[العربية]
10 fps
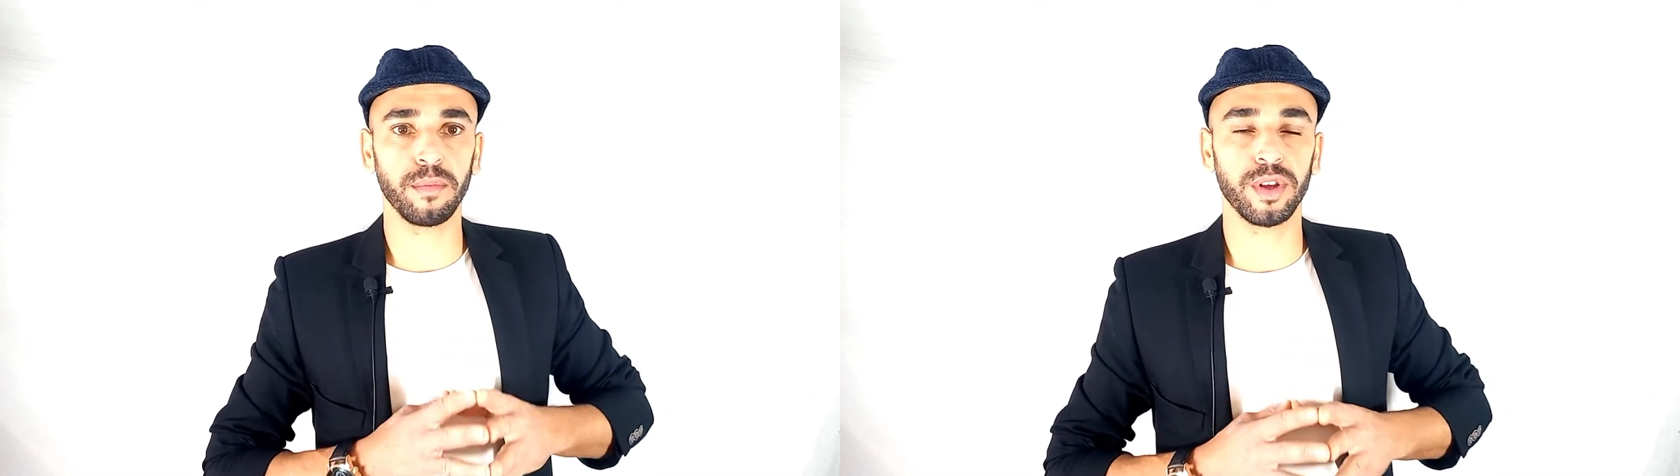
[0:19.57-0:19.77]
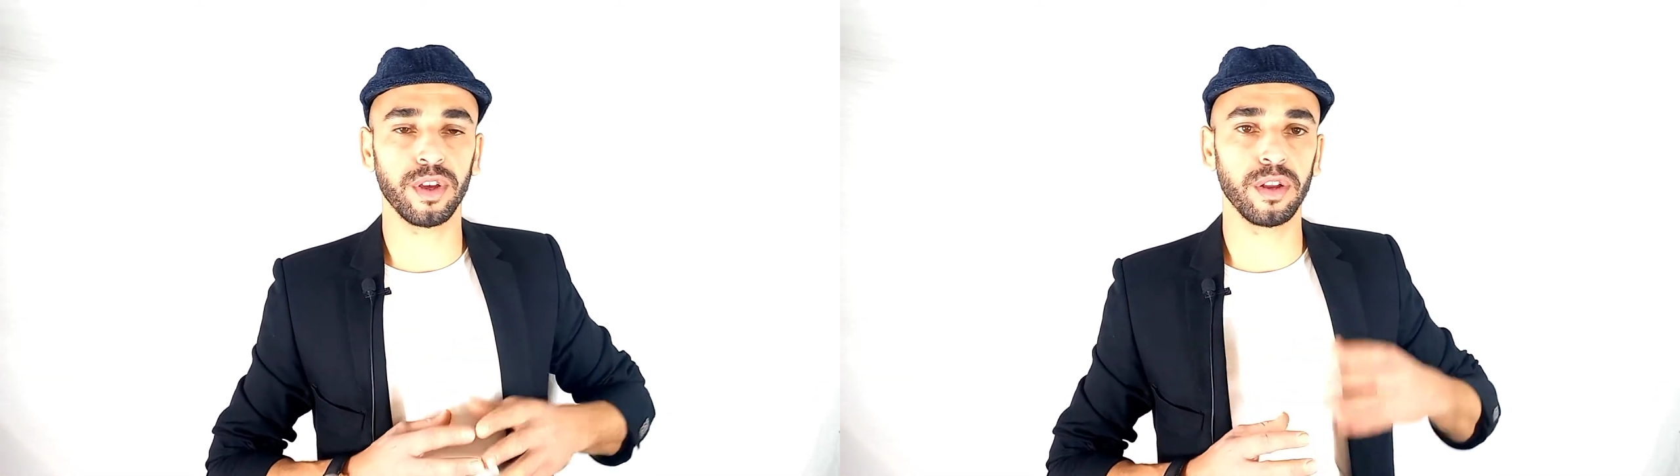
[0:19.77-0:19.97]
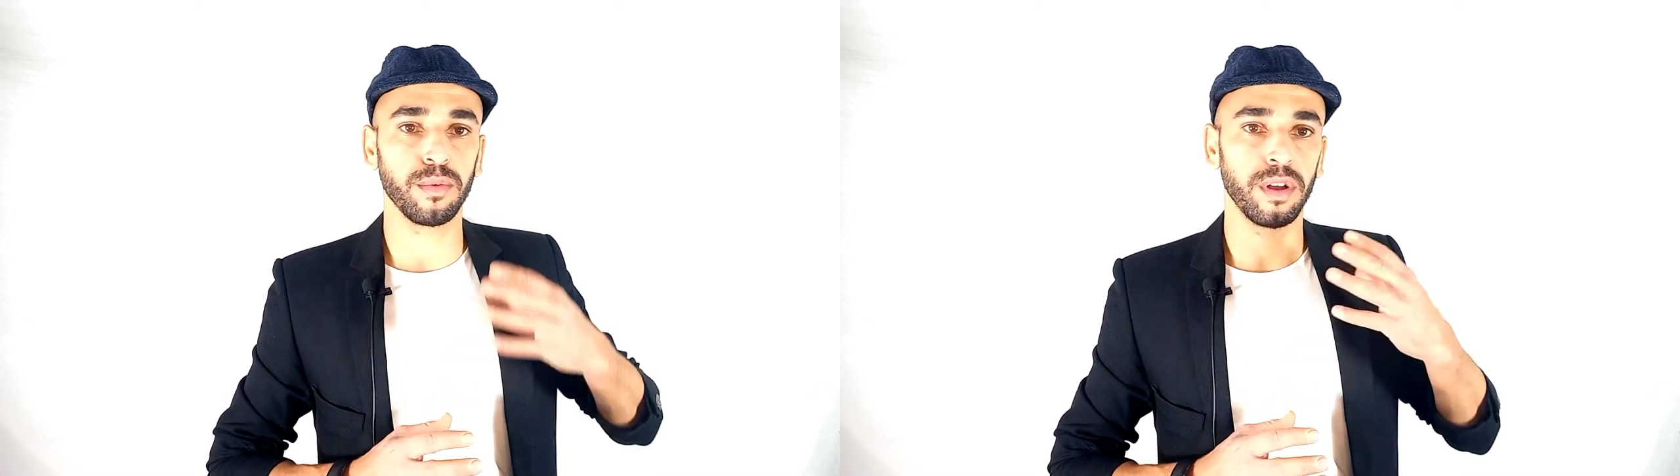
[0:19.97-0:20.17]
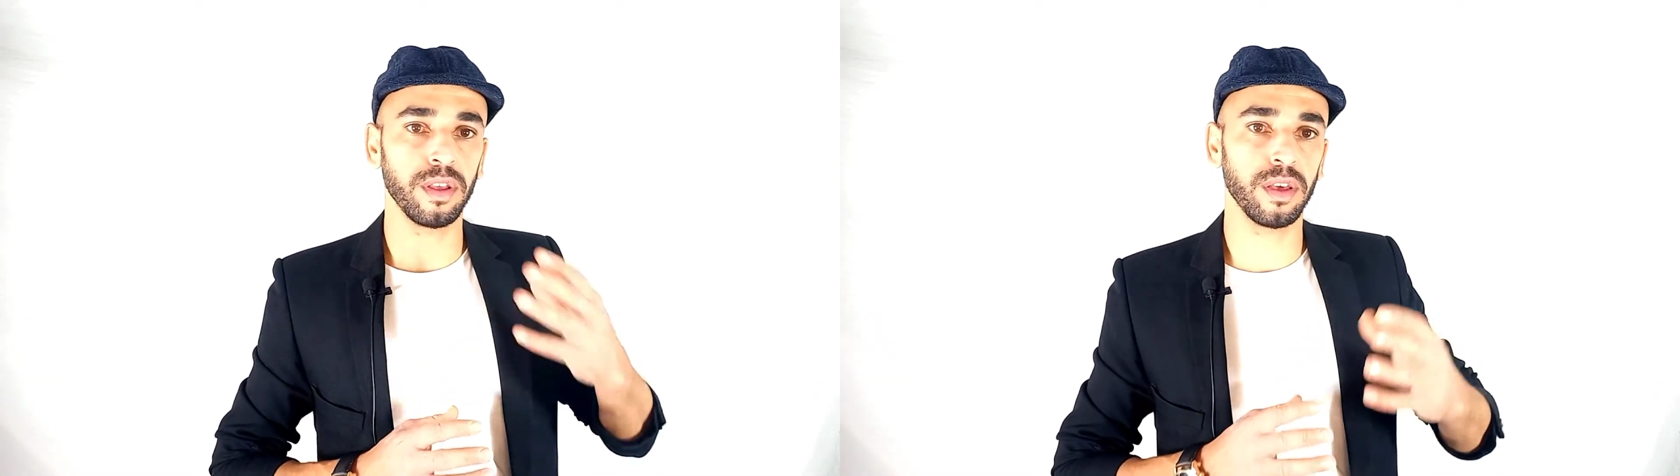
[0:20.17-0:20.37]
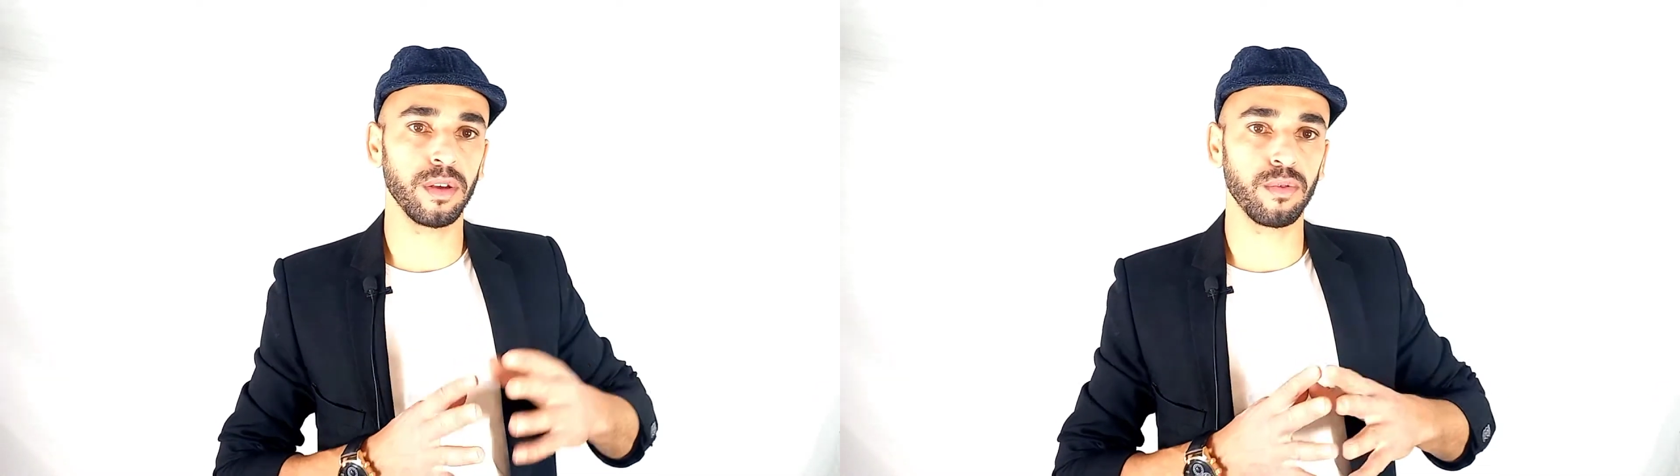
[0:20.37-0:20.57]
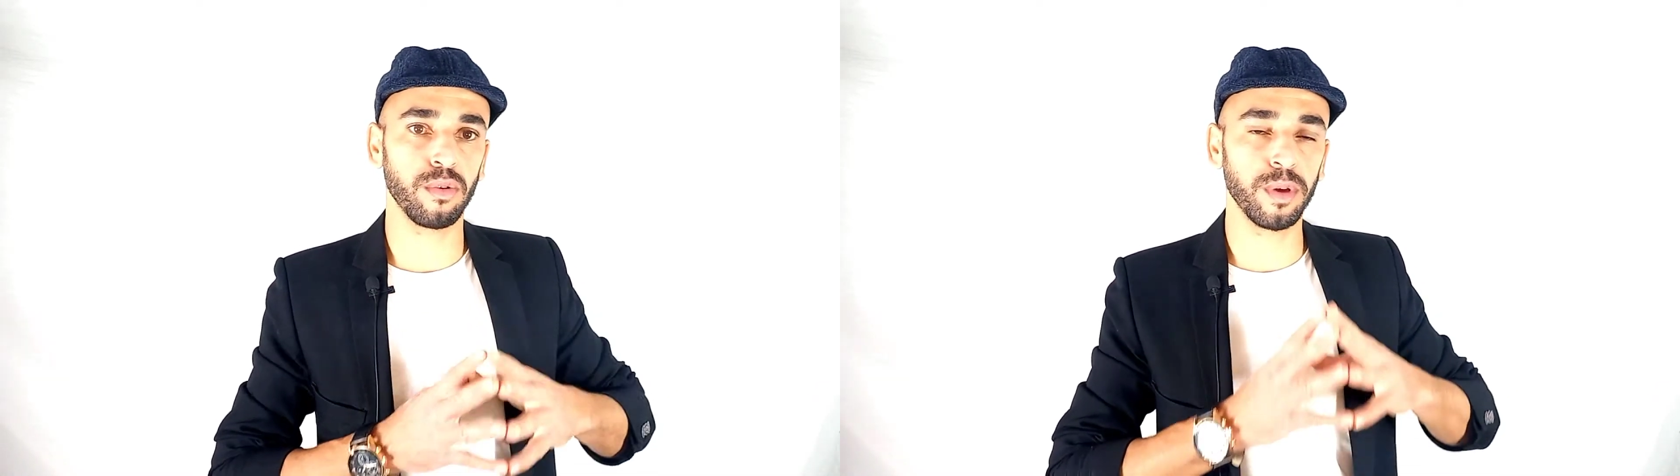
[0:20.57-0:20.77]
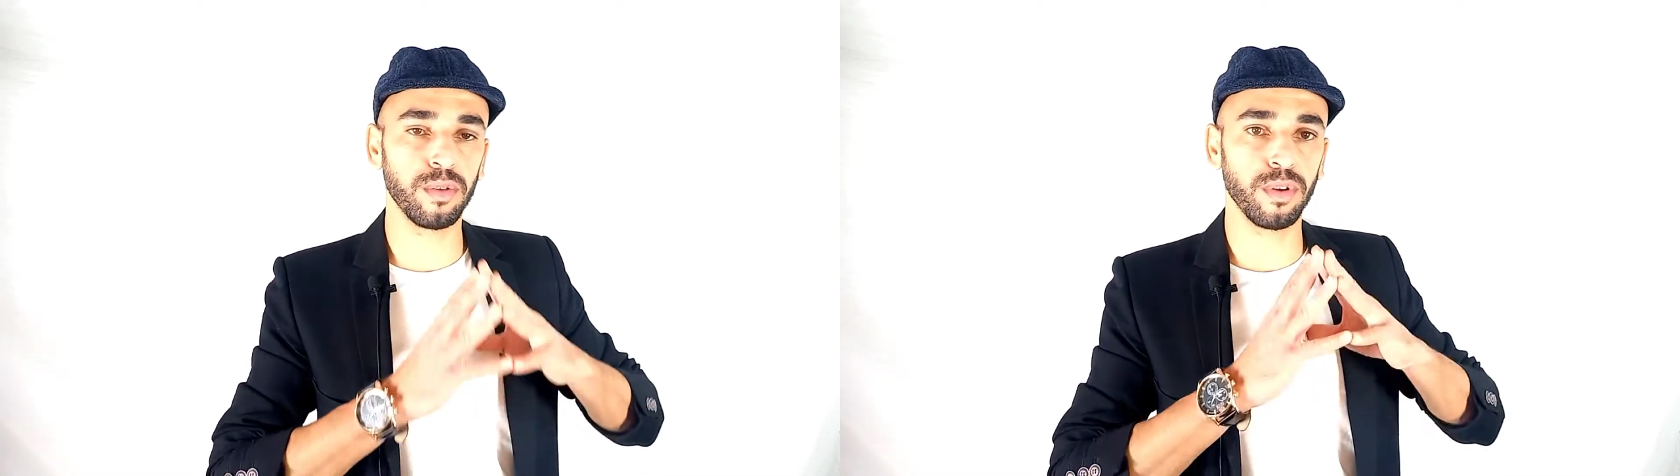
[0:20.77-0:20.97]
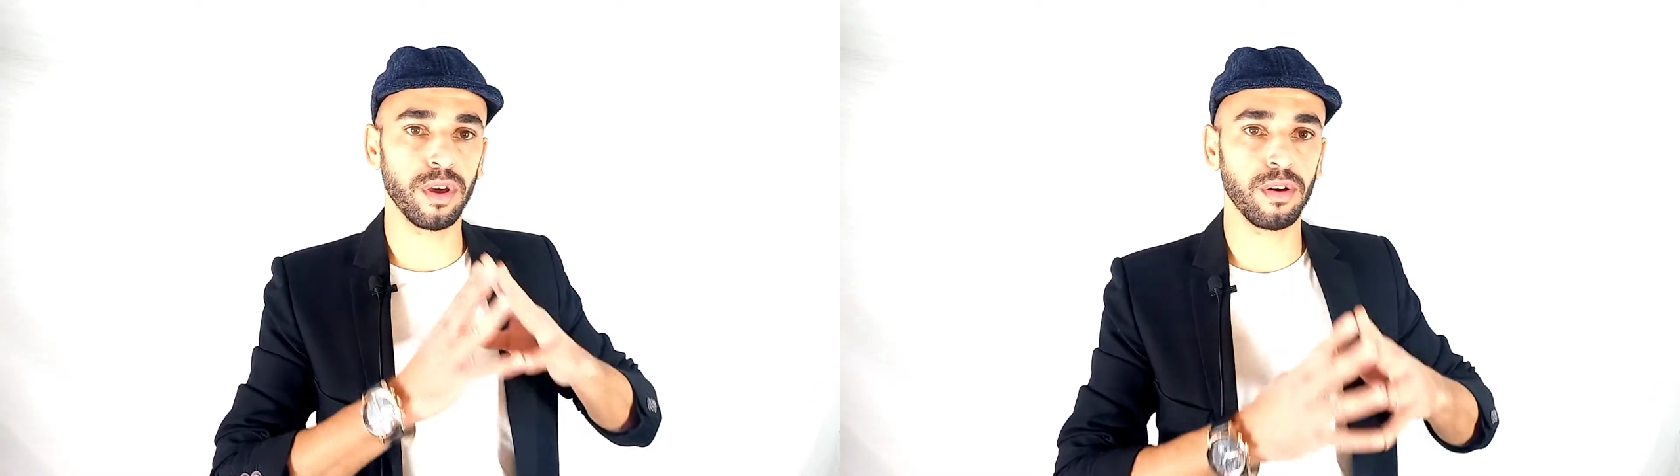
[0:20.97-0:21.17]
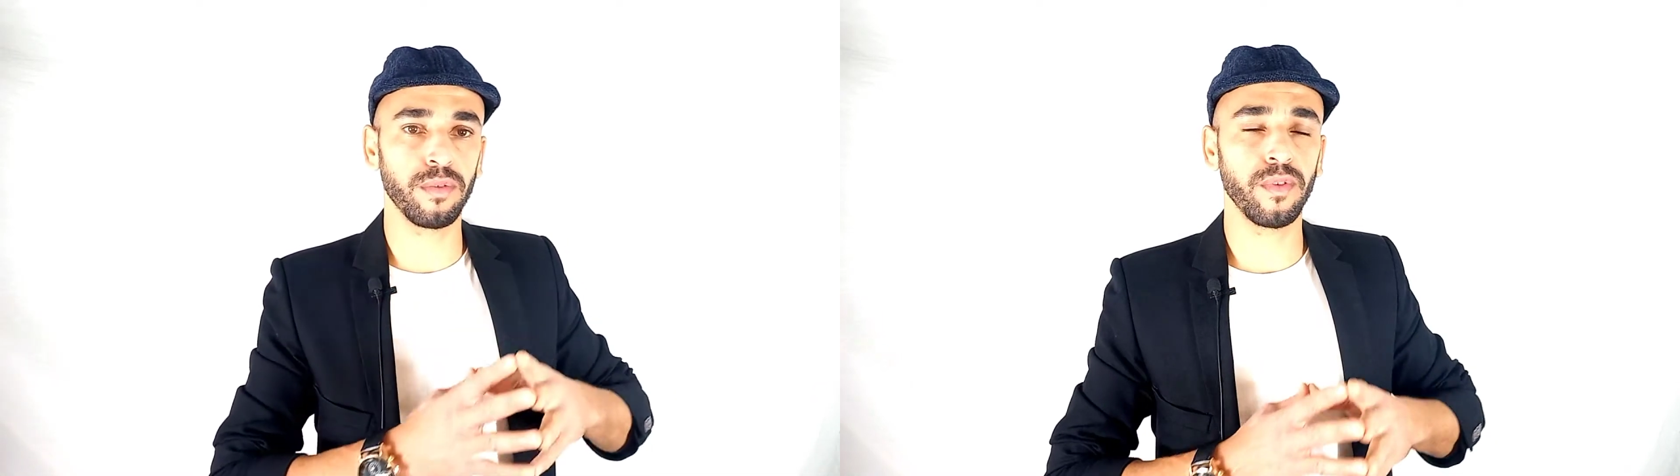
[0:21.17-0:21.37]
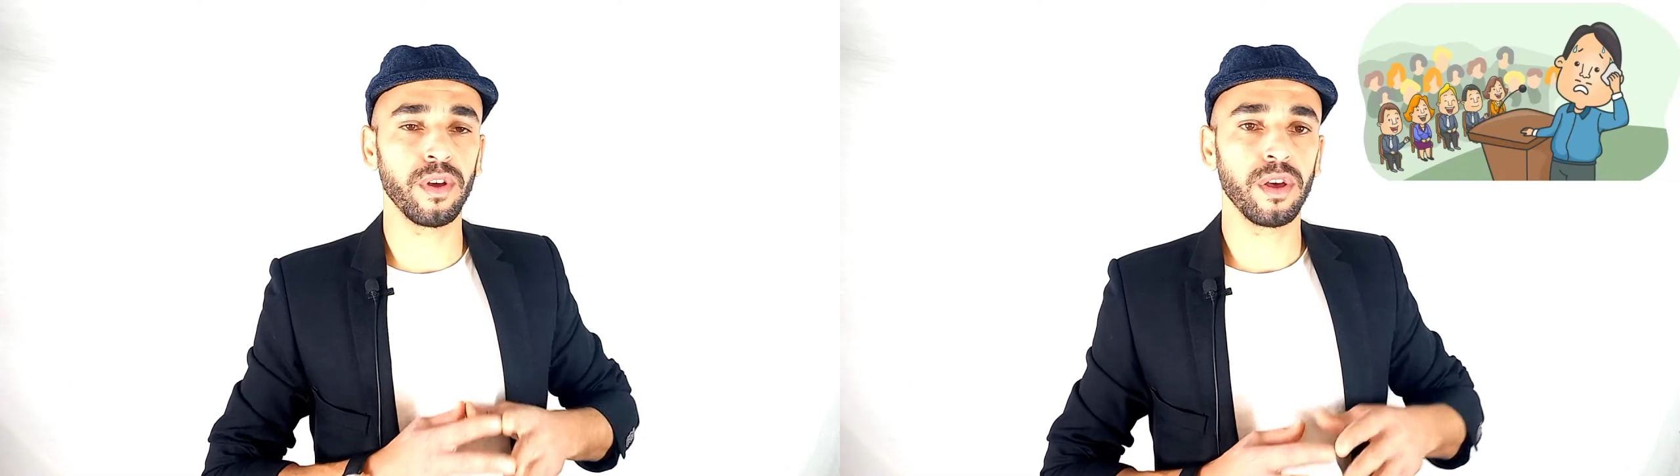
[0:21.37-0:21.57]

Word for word: بشكل واضح وبدون خوف